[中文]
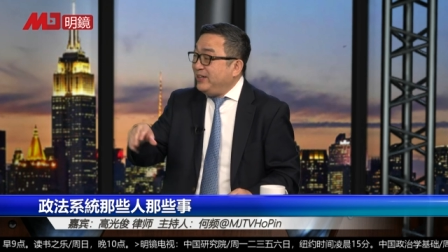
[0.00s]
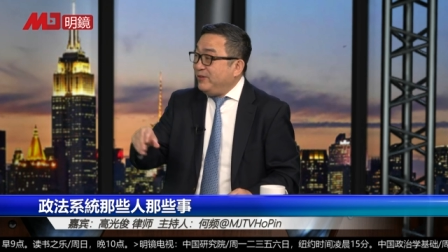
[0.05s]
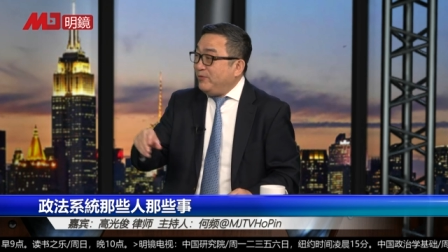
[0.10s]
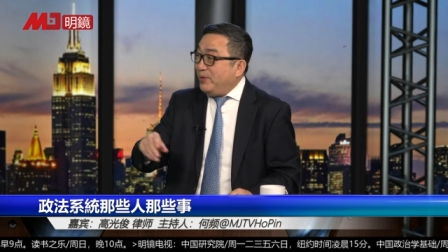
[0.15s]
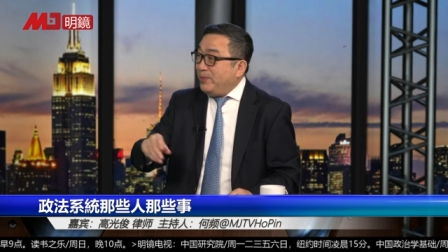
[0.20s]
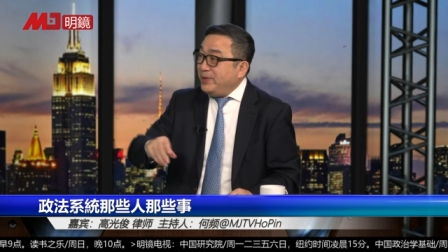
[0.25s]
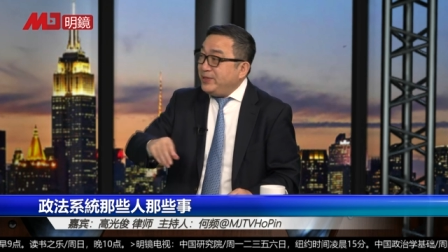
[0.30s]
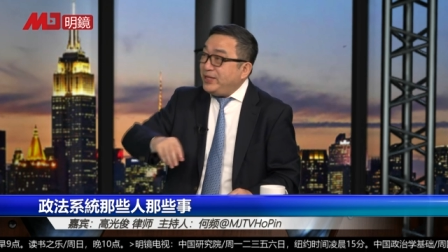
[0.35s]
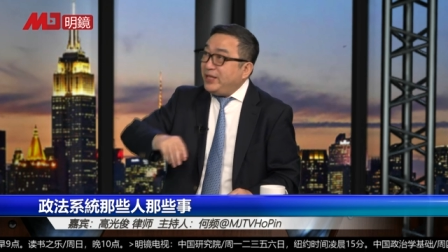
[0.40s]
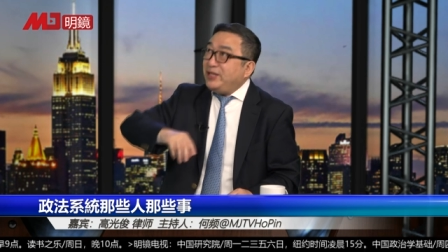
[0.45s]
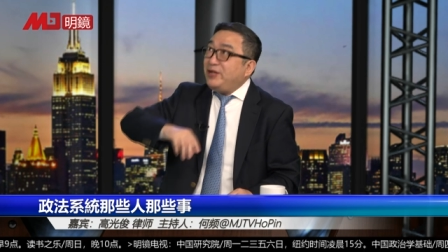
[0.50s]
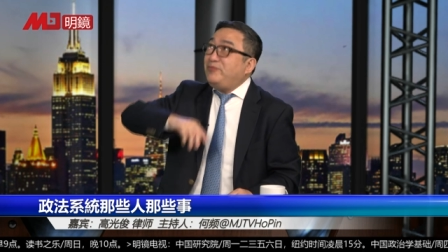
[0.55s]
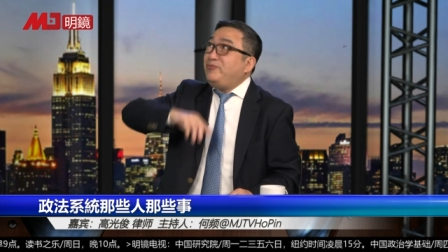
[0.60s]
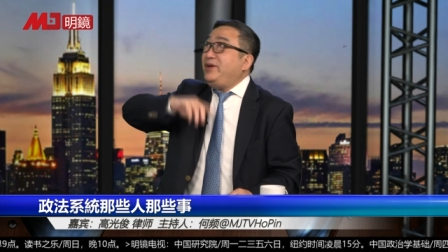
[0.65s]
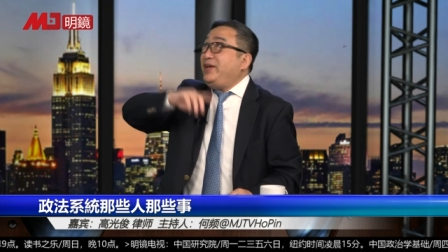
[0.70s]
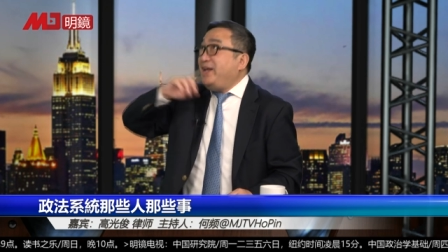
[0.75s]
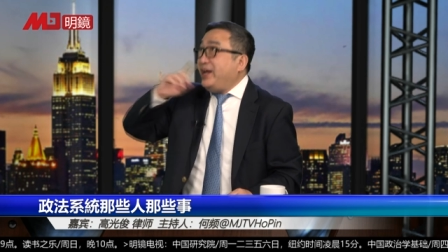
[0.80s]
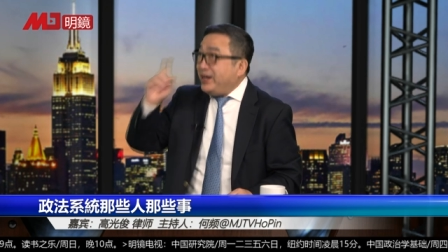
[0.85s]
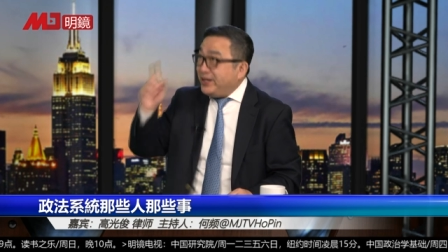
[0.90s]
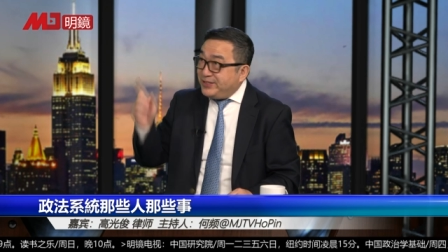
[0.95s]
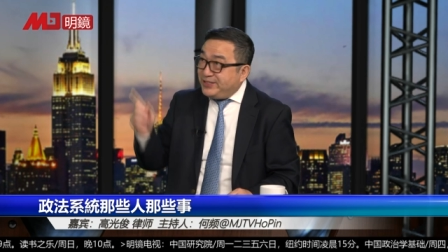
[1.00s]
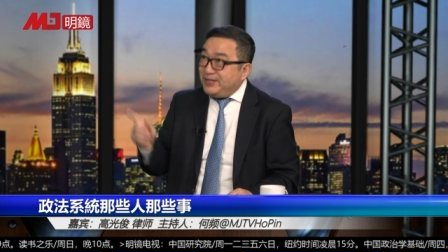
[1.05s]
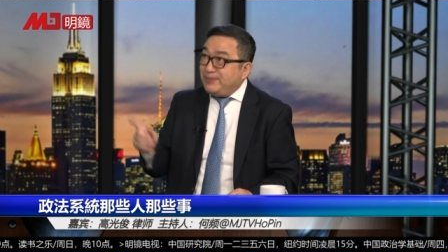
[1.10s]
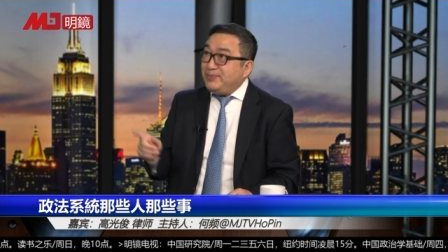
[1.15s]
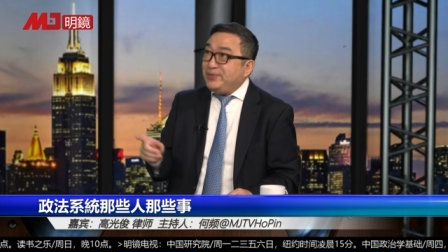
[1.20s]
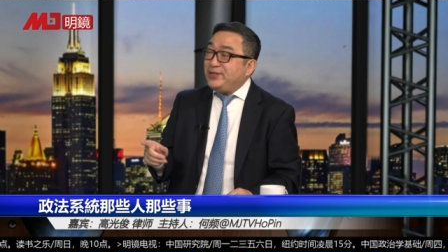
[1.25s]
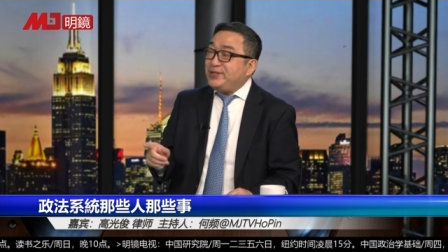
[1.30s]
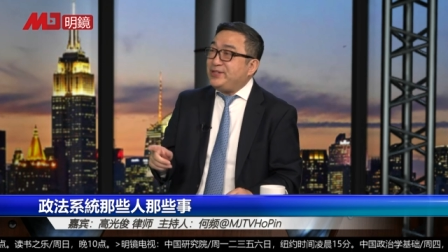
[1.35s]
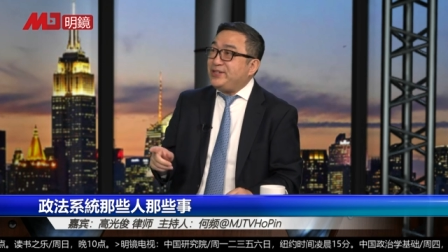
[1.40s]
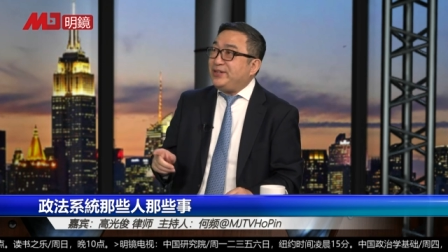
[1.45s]
我们等到未来的节
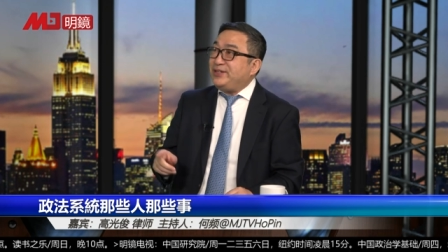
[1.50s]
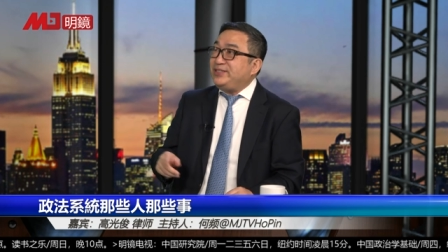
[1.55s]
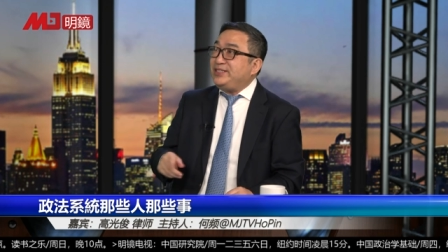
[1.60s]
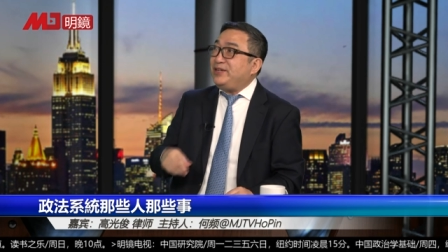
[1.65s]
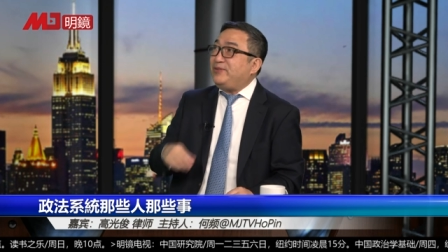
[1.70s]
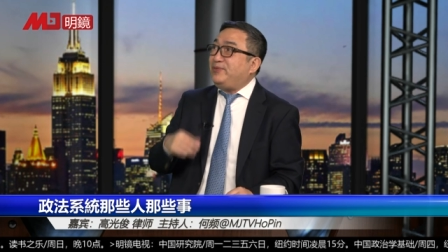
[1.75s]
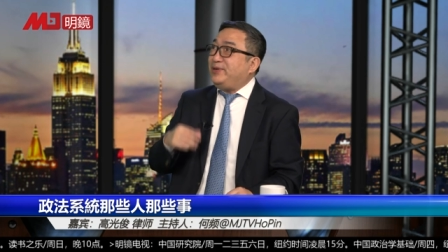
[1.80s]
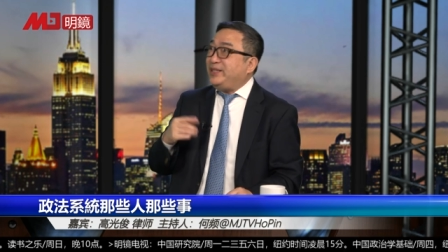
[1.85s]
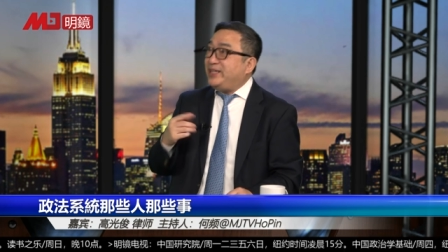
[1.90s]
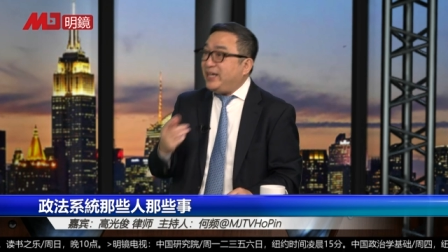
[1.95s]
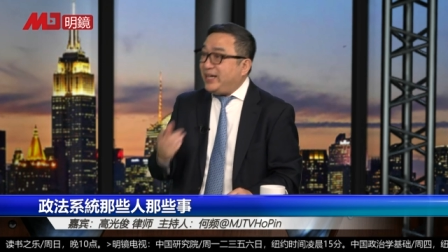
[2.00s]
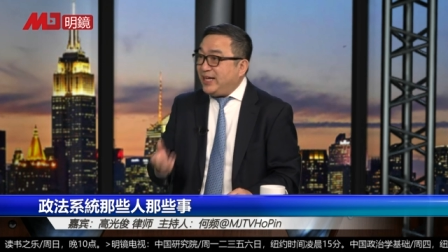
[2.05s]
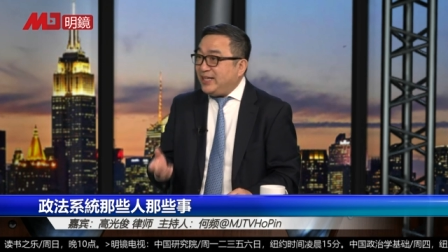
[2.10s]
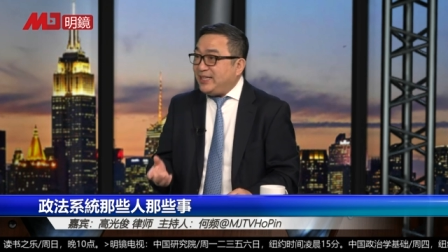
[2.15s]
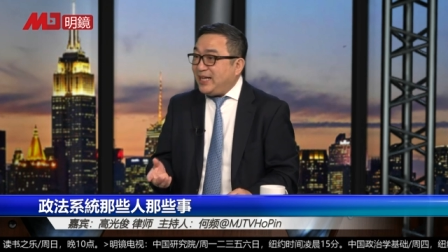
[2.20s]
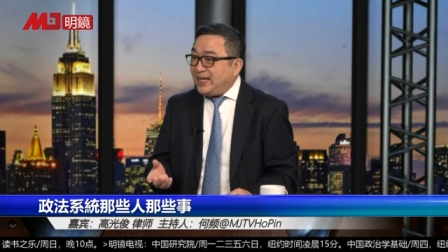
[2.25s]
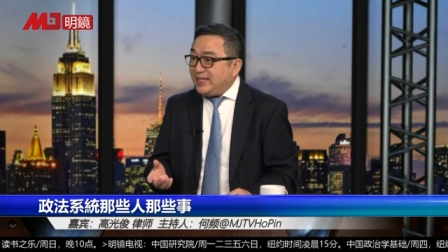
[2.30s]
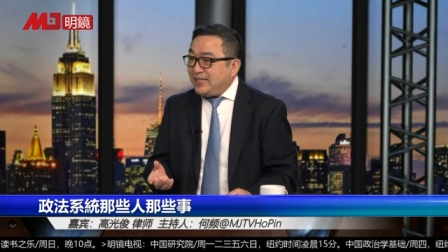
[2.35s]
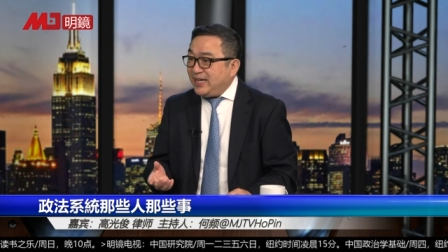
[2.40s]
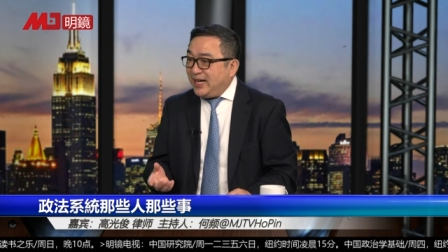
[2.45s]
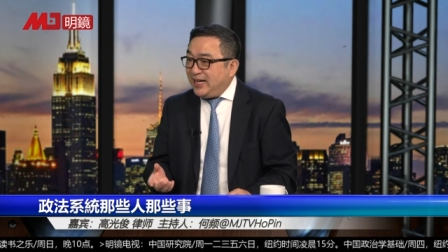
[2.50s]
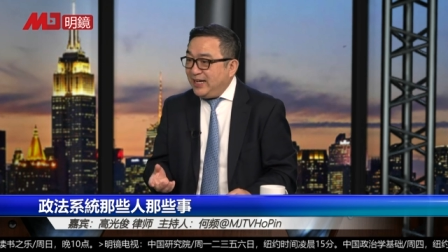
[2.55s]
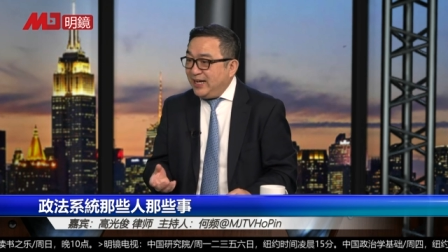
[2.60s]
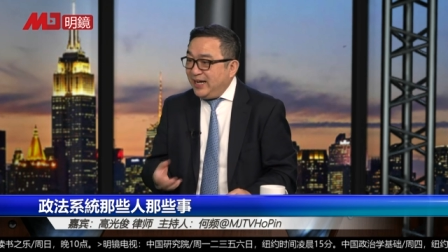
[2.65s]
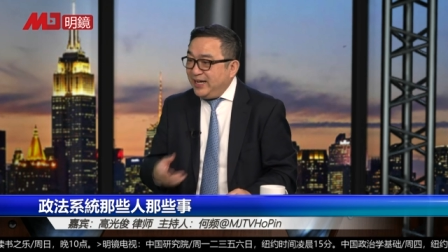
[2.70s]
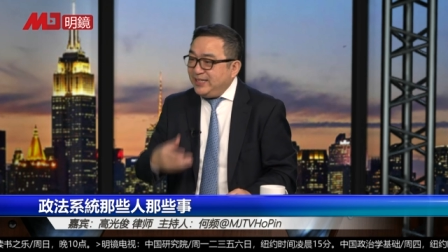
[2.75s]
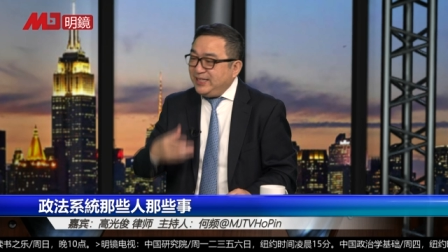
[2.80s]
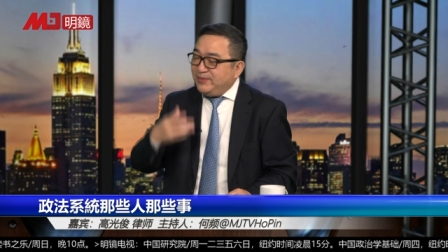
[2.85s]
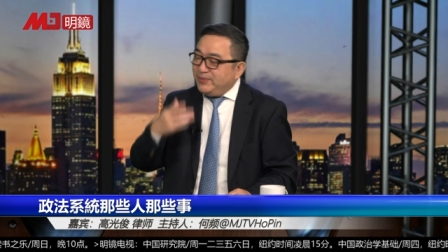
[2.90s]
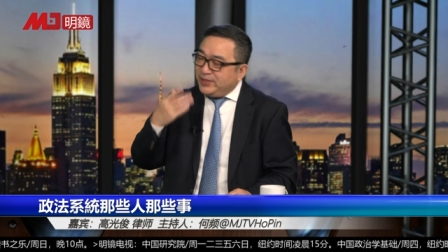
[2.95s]
目的时候再回答给大家。
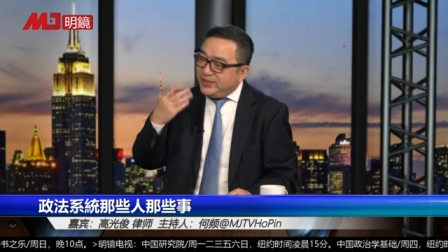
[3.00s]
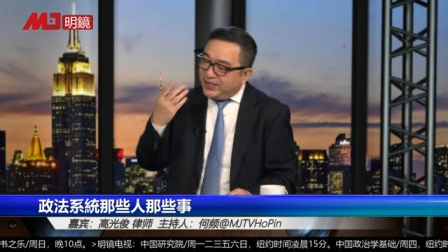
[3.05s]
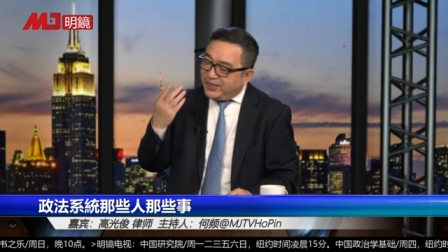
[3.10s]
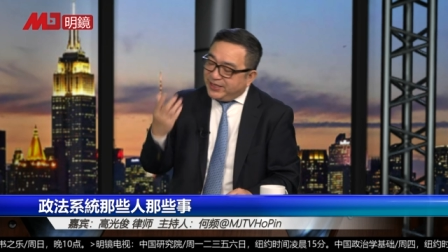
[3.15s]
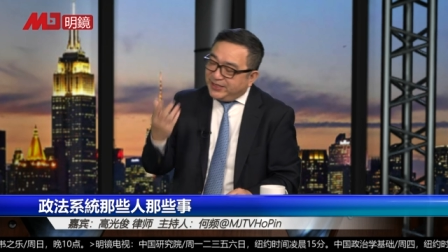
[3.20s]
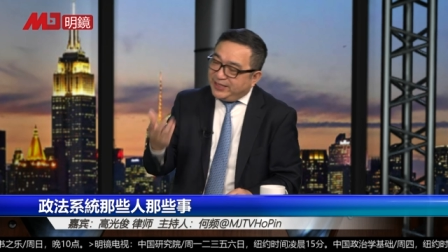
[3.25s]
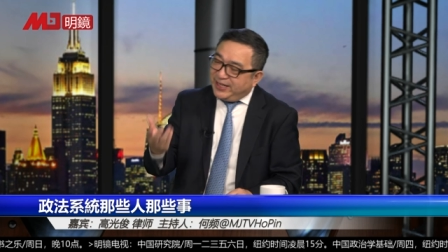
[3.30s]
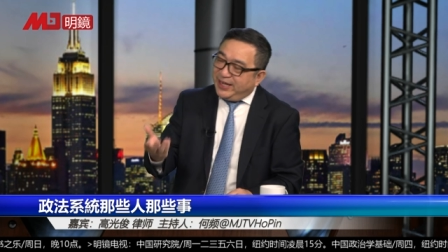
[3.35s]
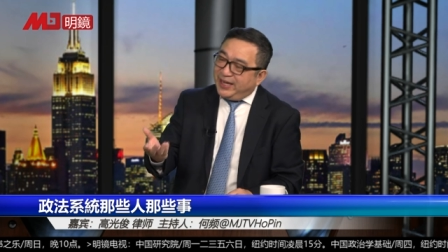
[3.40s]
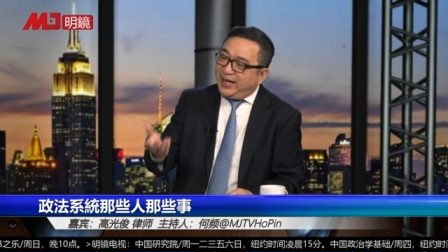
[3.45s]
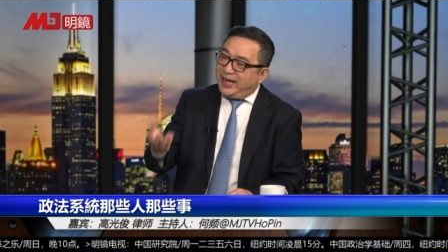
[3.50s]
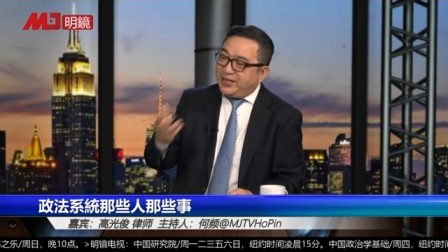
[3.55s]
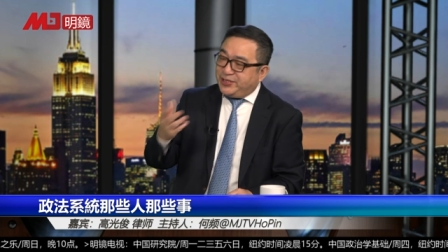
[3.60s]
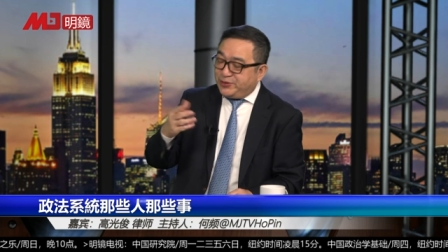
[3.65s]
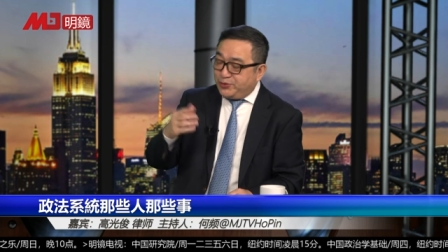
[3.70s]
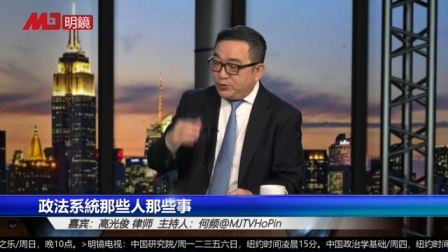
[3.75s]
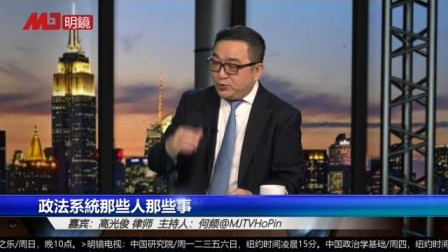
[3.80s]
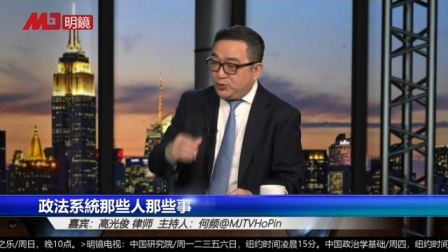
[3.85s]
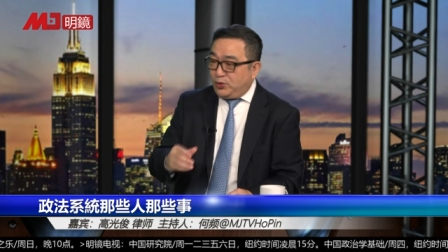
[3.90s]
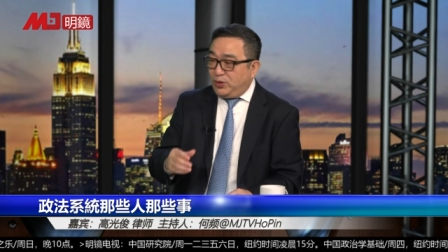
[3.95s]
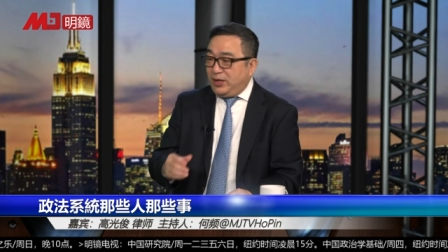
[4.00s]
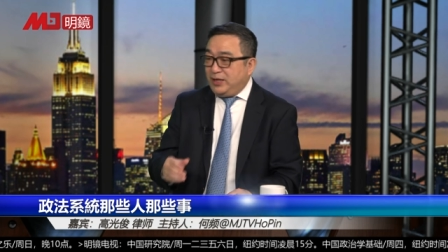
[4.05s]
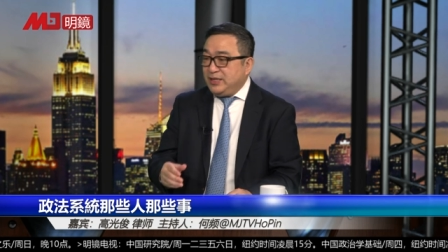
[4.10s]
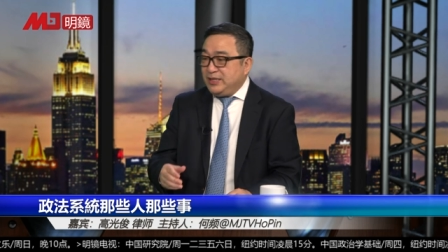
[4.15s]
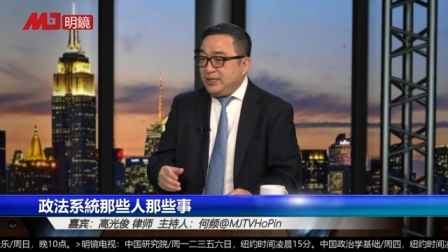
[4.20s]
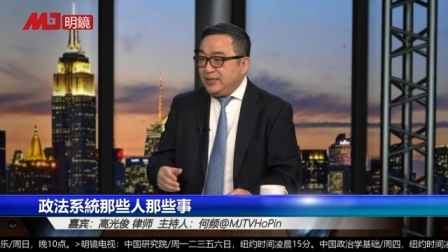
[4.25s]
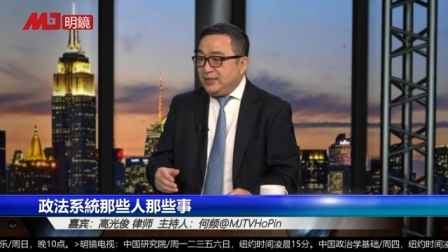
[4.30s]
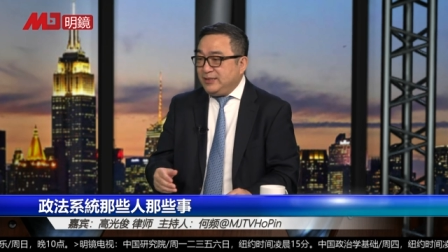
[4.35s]
你们讲的对还是错？